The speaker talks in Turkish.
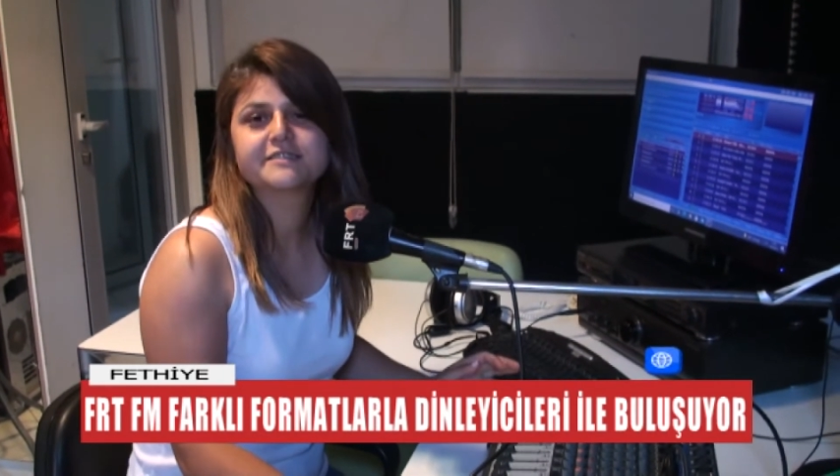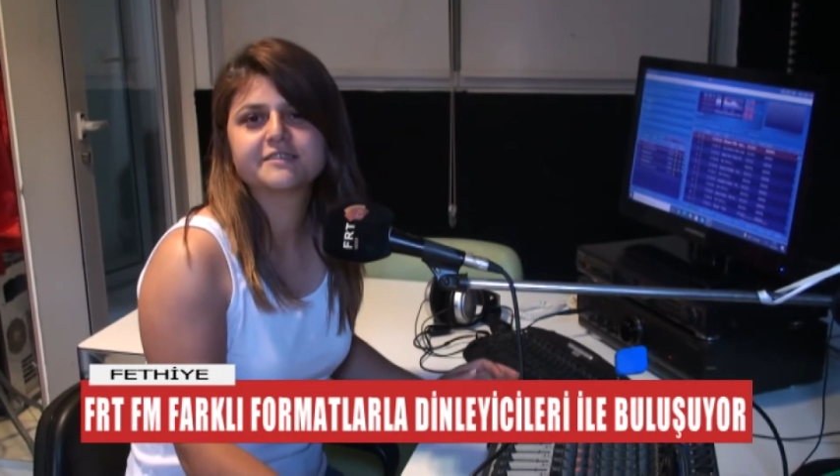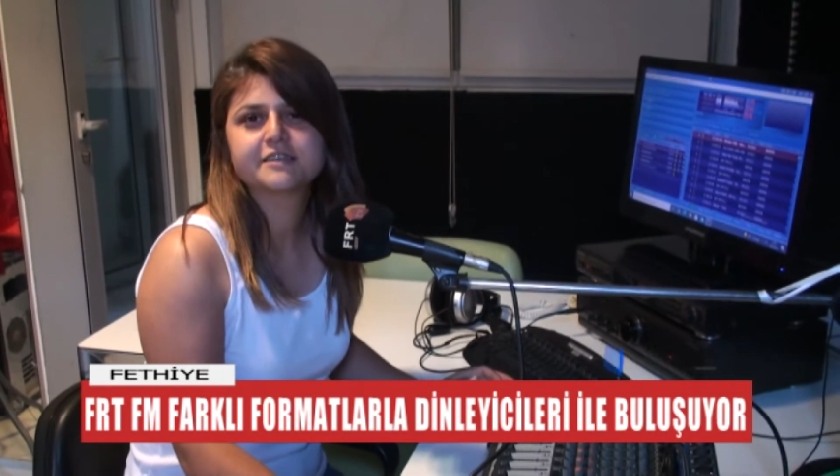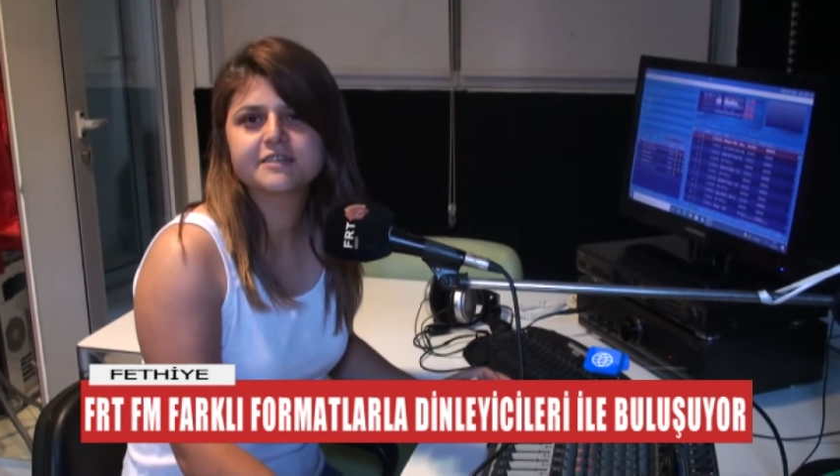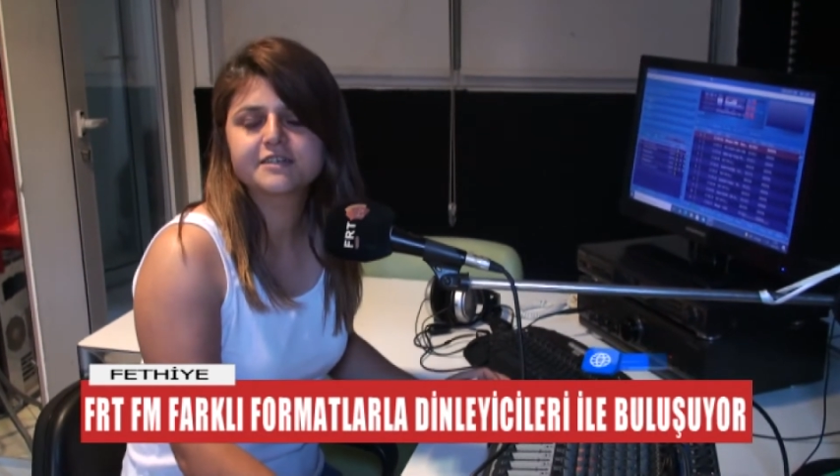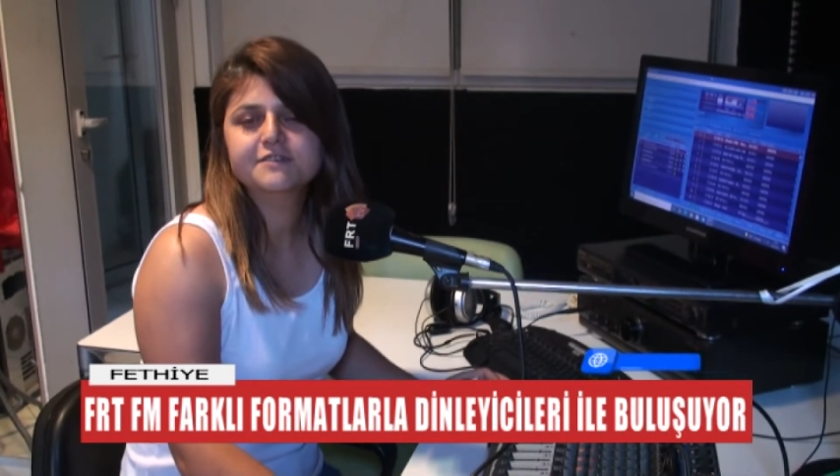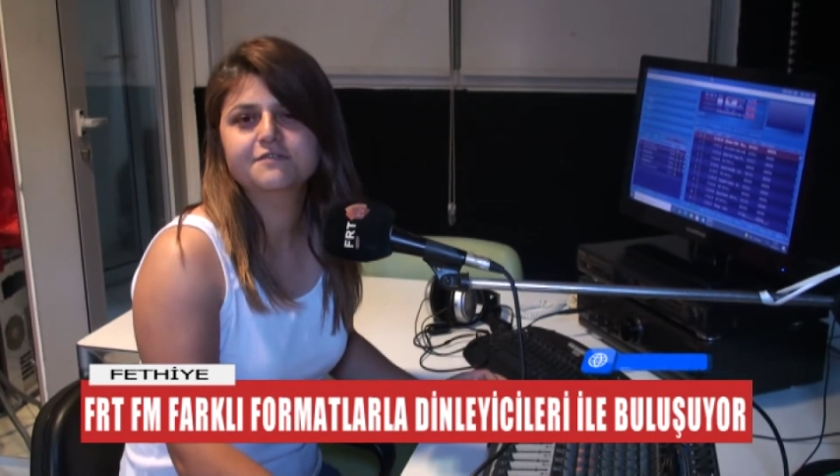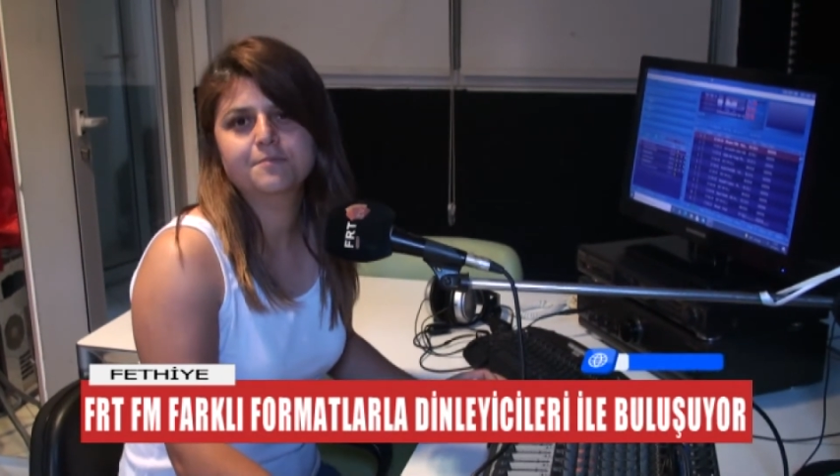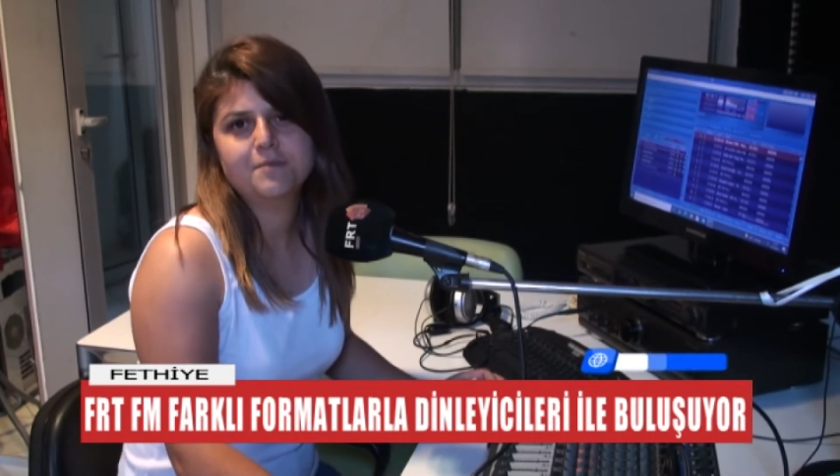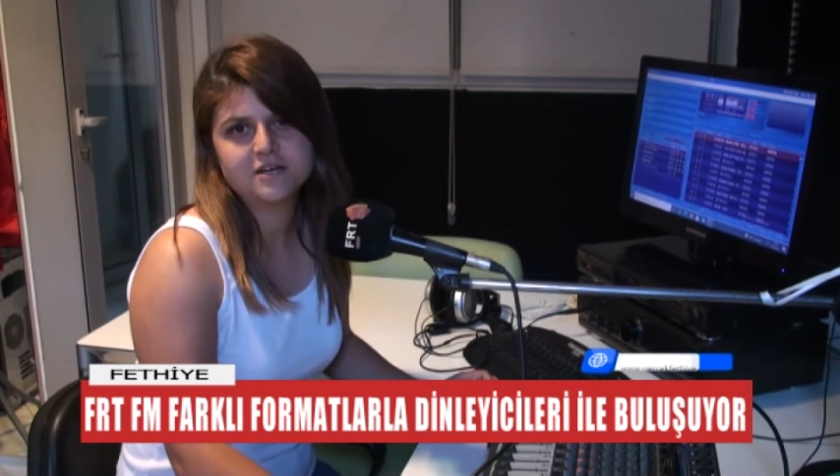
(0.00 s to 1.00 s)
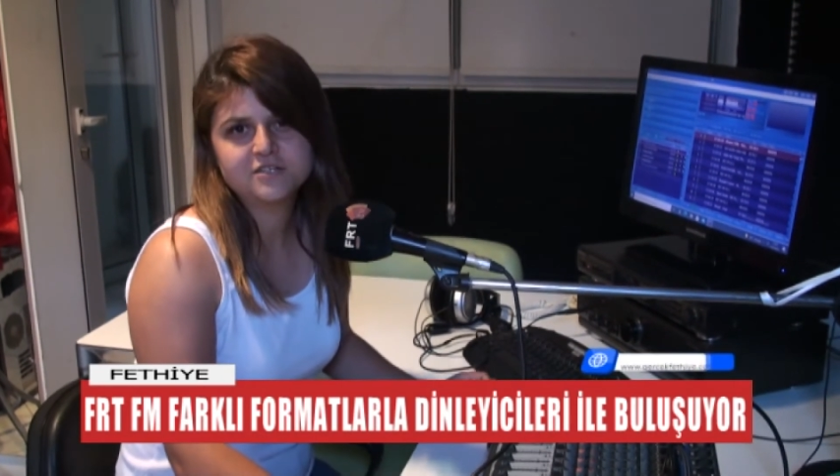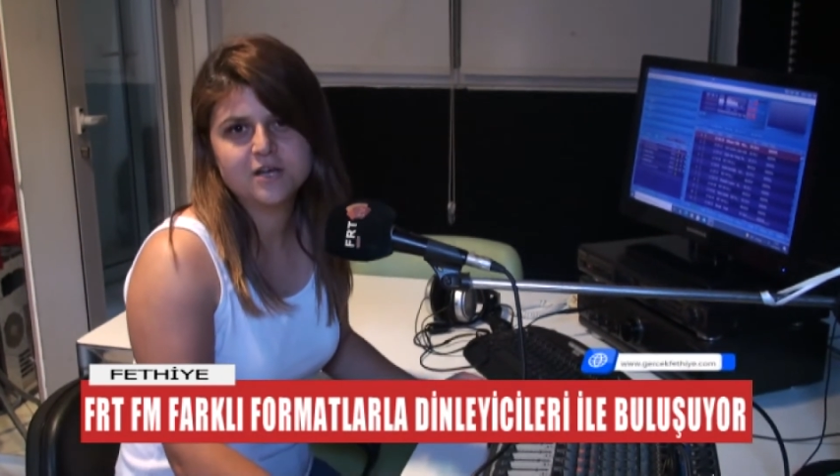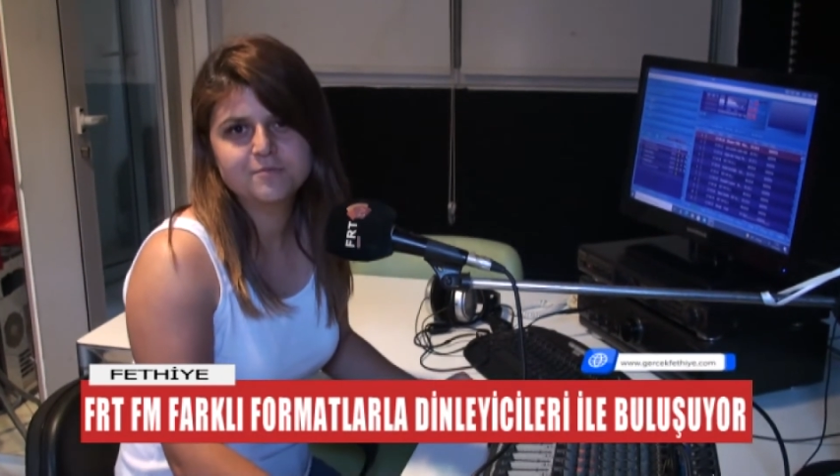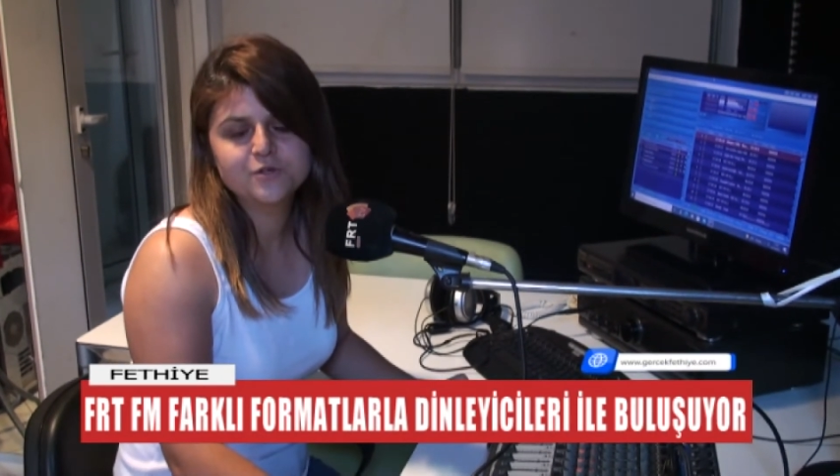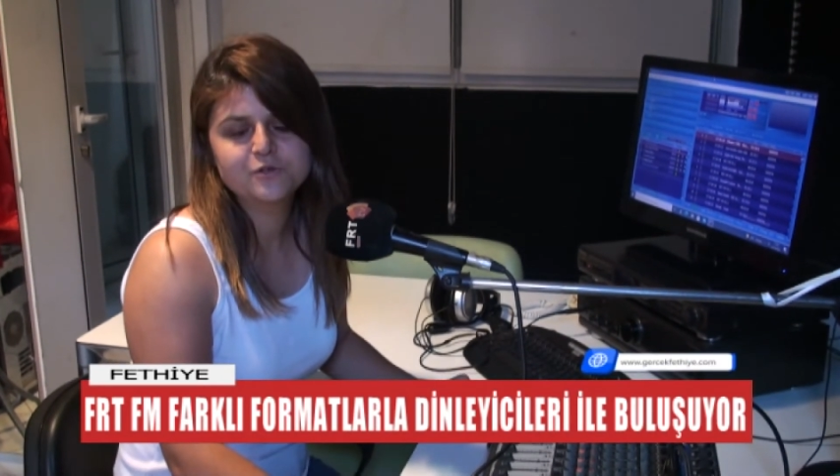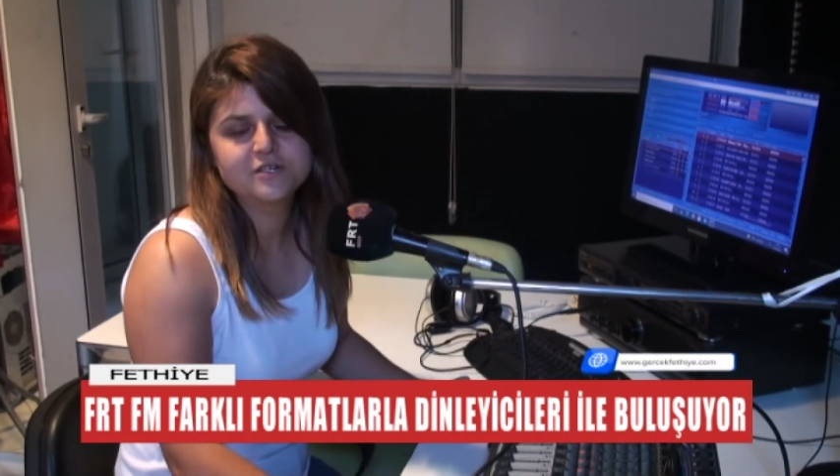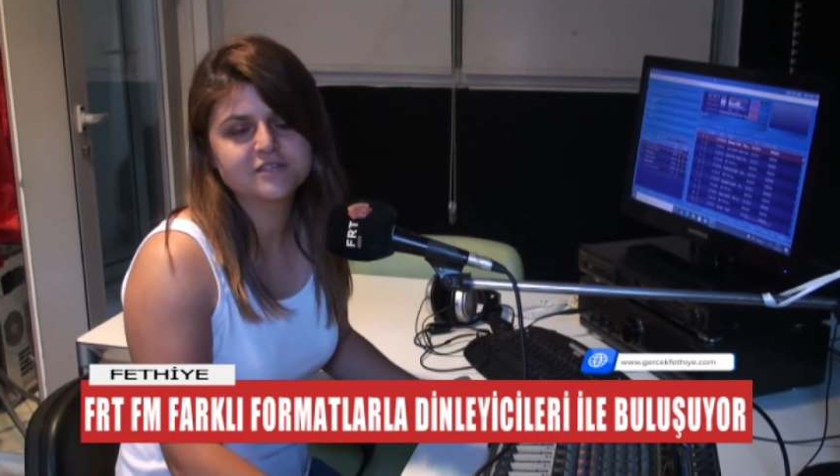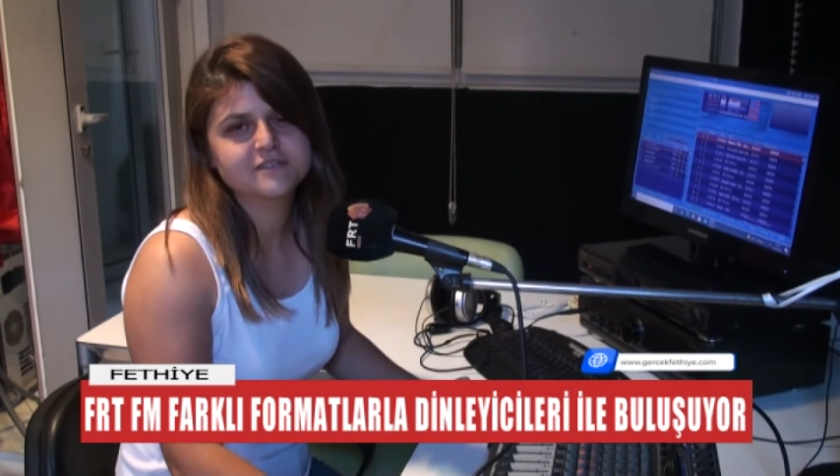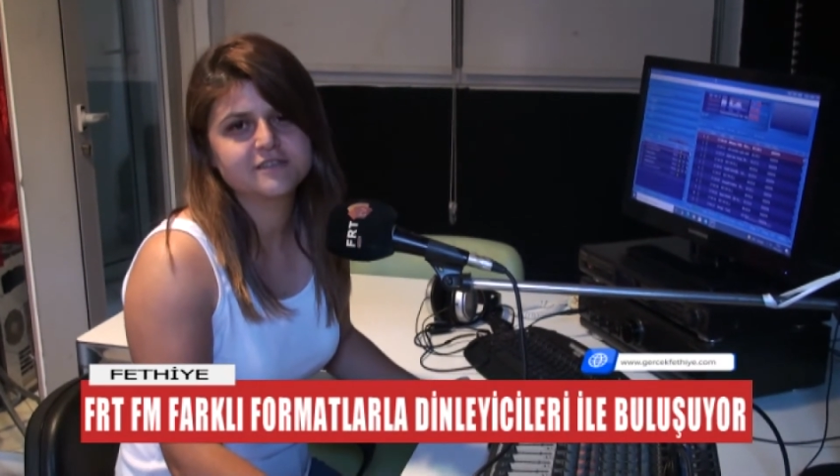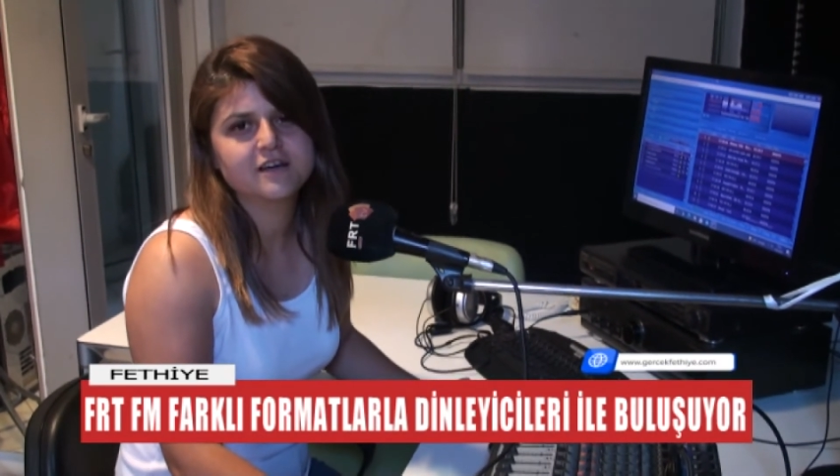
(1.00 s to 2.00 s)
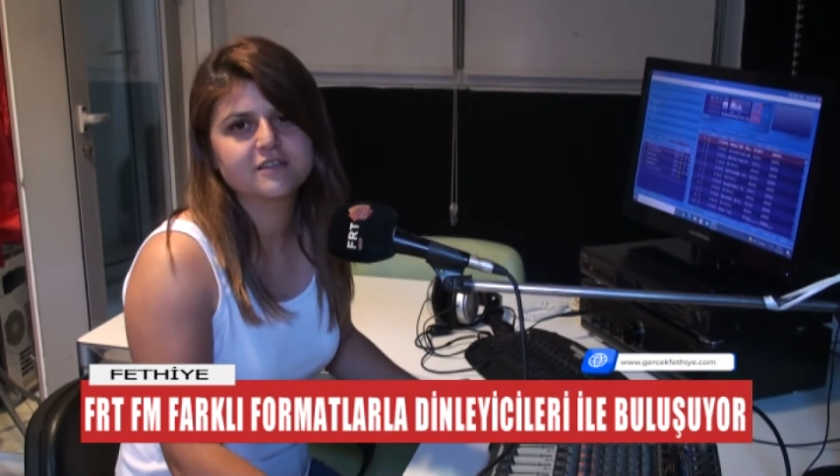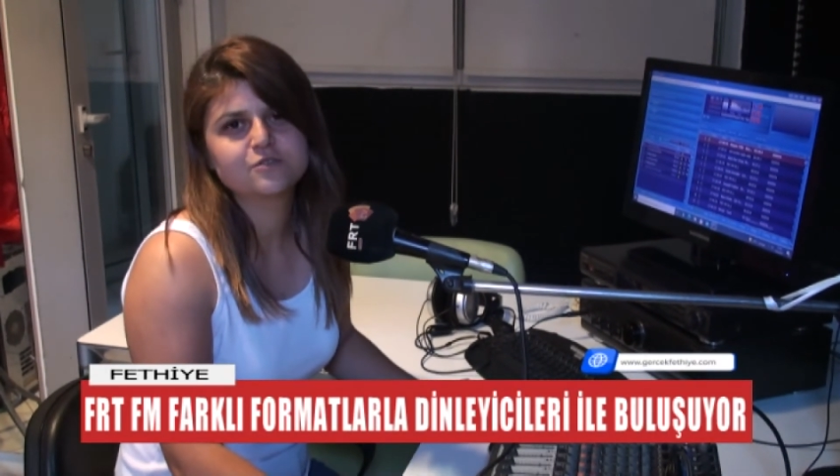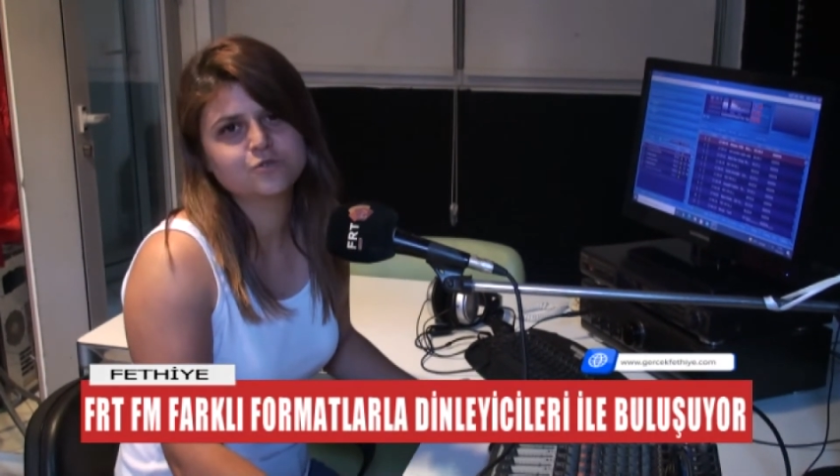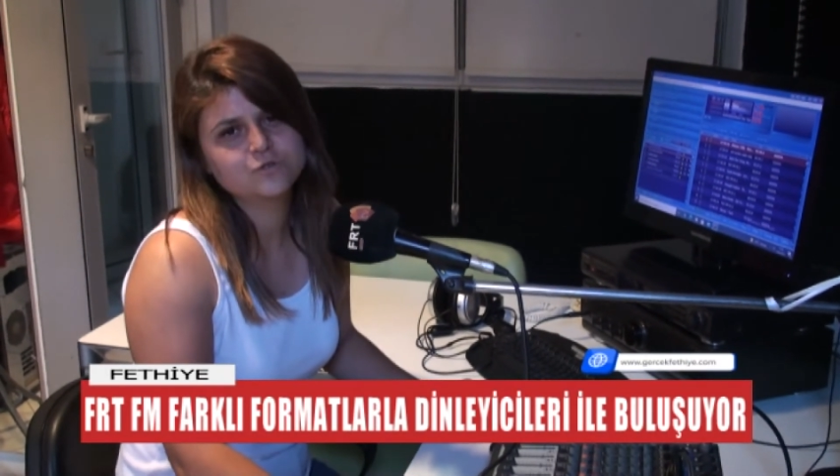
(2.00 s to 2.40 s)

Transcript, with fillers: Salı ve Perşembe günleri saat